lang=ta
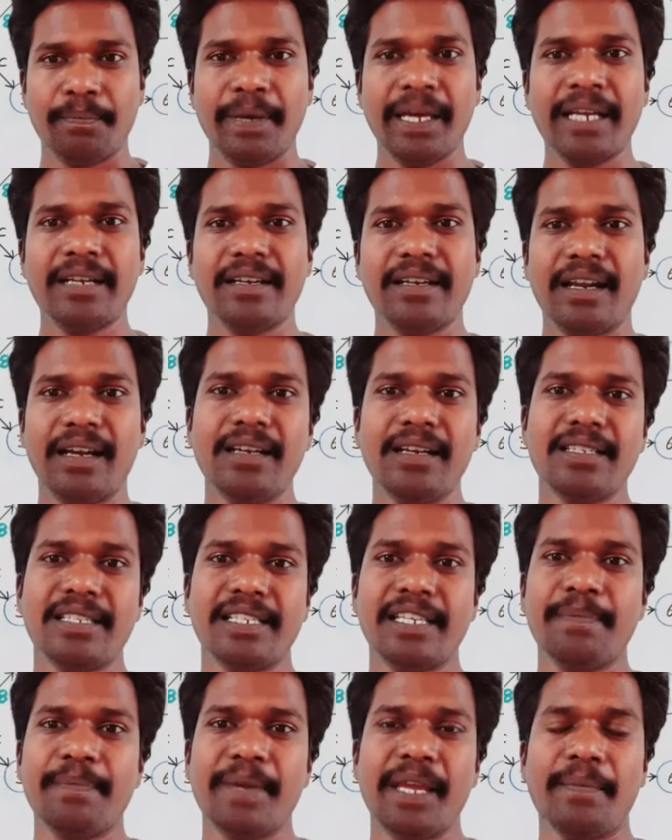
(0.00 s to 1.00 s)
பெட் அண்ட்
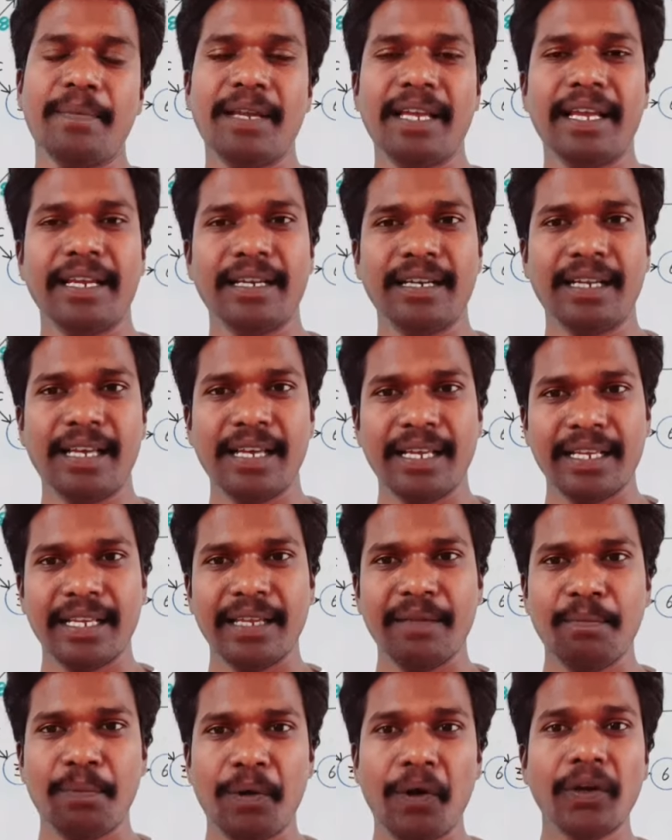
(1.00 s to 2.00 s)
சிபிஎம்மில் என்னென்ன
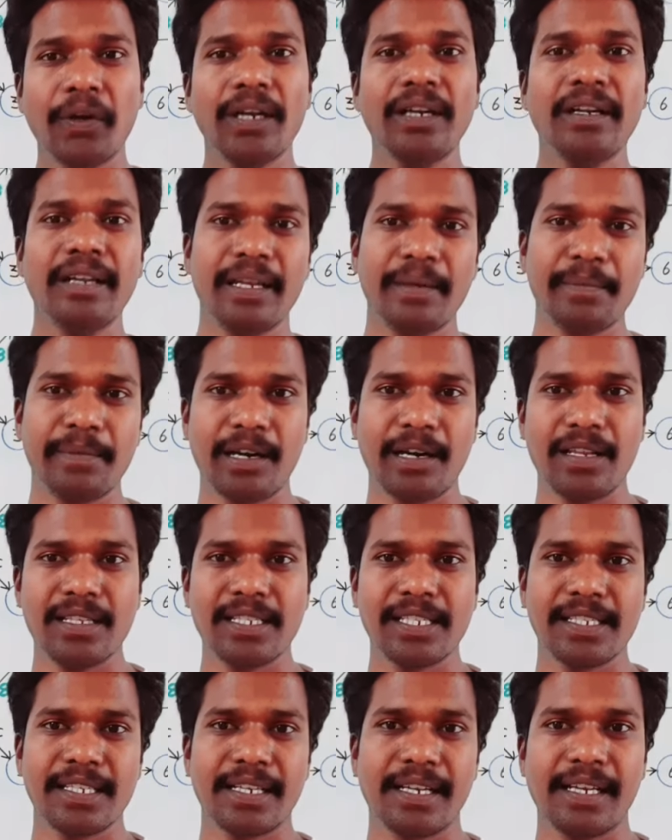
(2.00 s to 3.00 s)
இம்பார்ட்டன்ட்
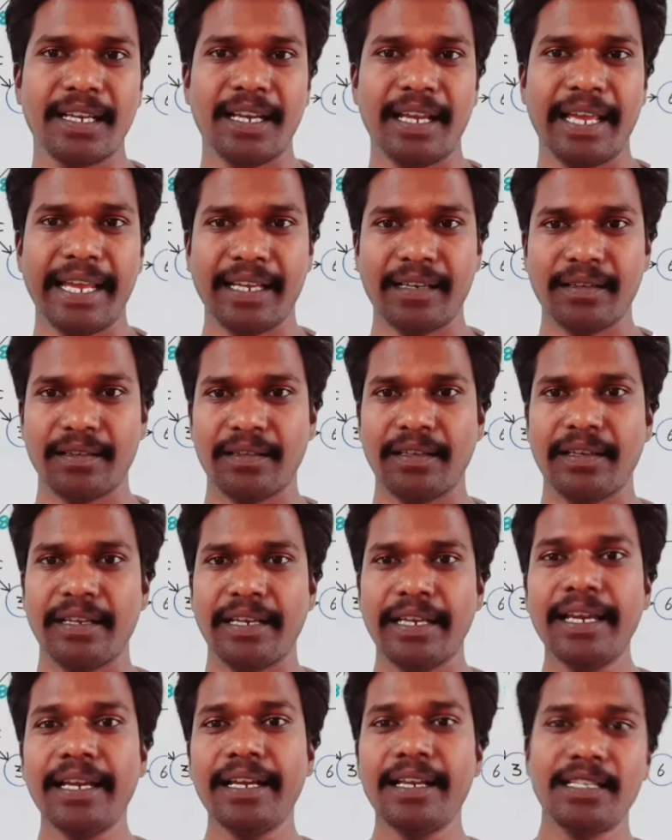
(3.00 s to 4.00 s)
டெர்மினாலஜிஸ் இருக்குது லைக்
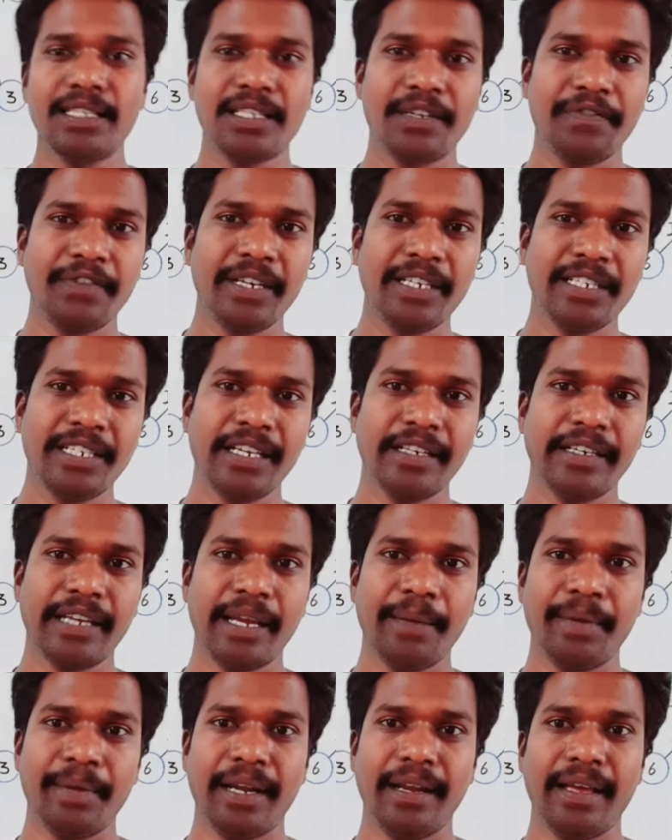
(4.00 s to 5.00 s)
இயர்லியஸ்ட் ஃபினிஷிங்
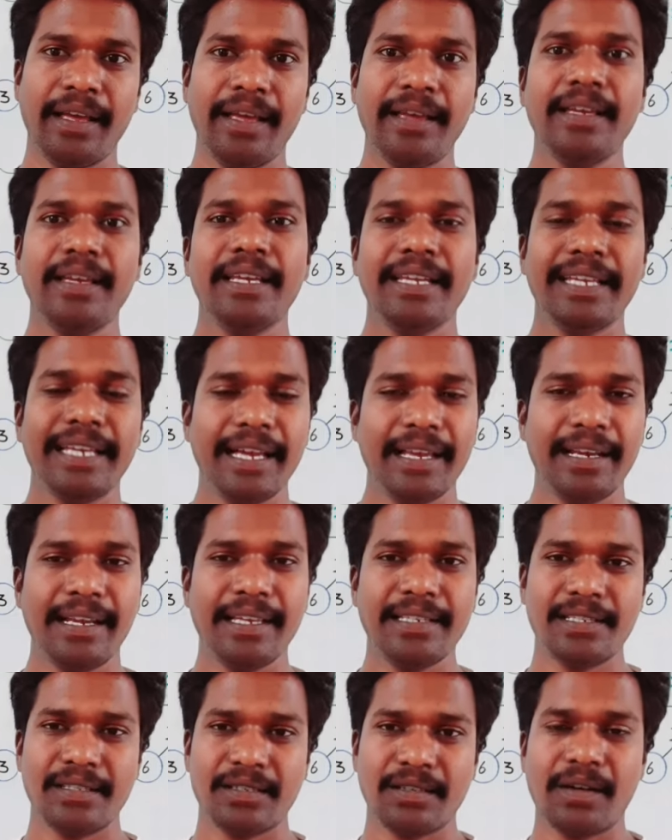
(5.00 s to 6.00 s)
டைம் என்ன
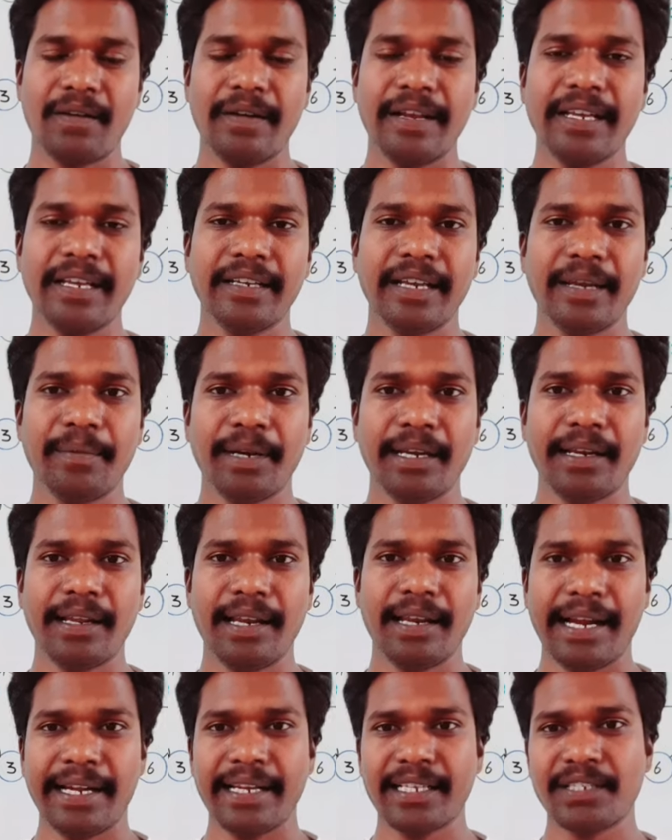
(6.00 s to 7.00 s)
இயர்லியஸ்ட் ஸ்டார்டிங் டைம்
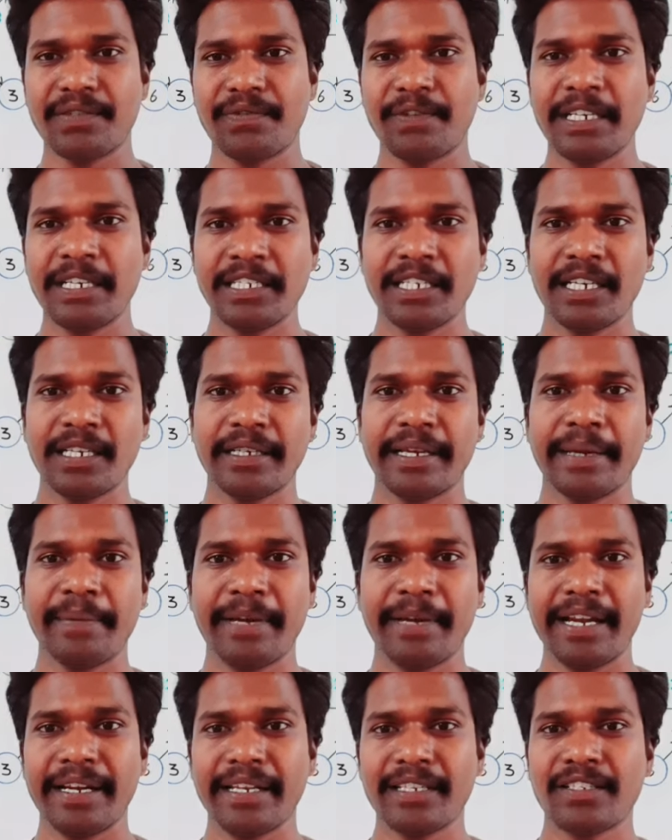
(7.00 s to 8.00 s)
என்ன லேட்டஸ்ட் ஃபினிஷிங் டைம்
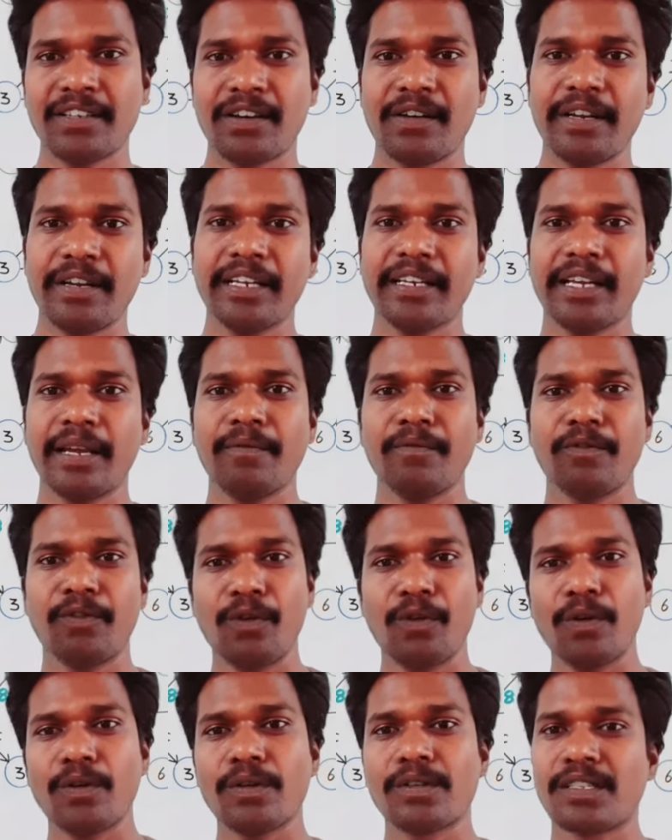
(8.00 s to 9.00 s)
லேட்டஸ்ட் ஸ்டார்டிங் டைம்
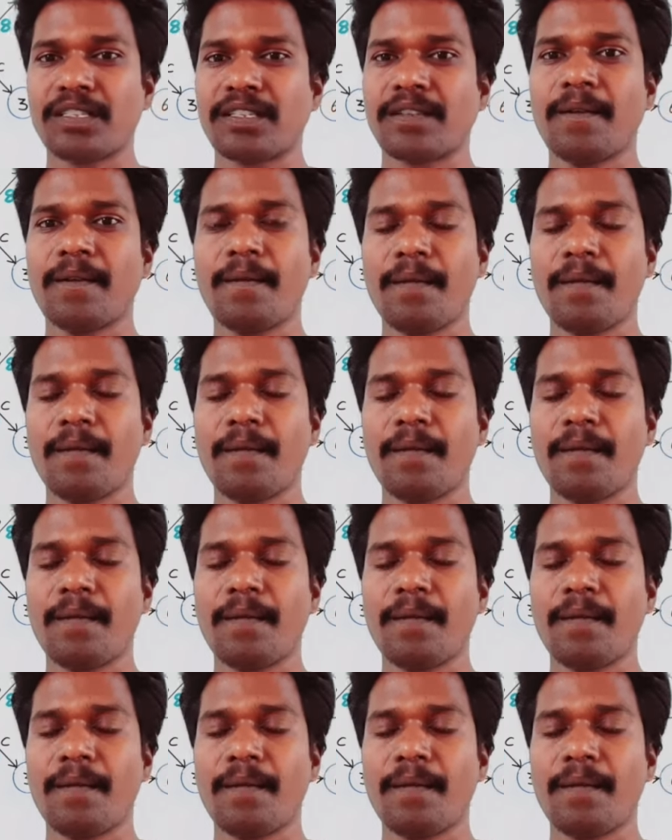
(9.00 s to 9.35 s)
ஃப்ளோட்ஸ்